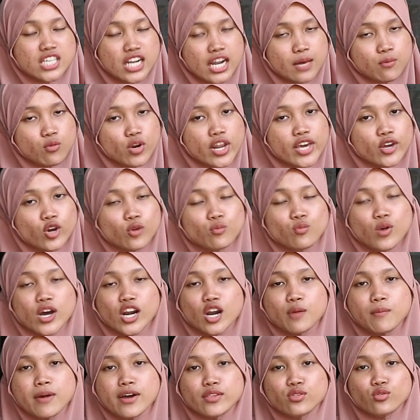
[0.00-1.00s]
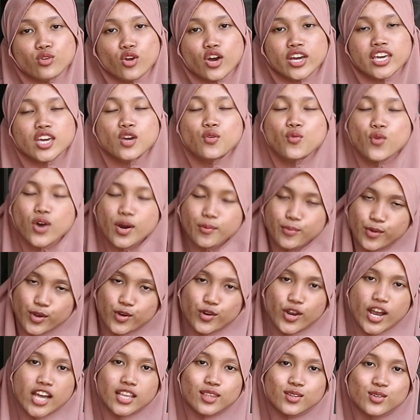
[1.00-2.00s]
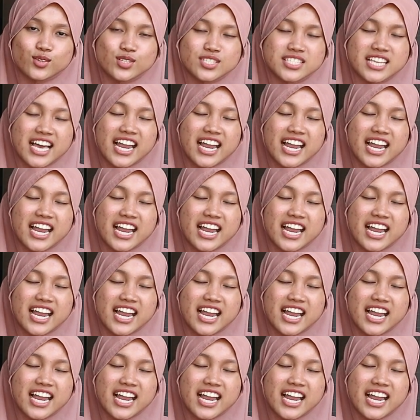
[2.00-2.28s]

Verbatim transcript: Wassalamualaikum warahmatullahi wabarakatuh.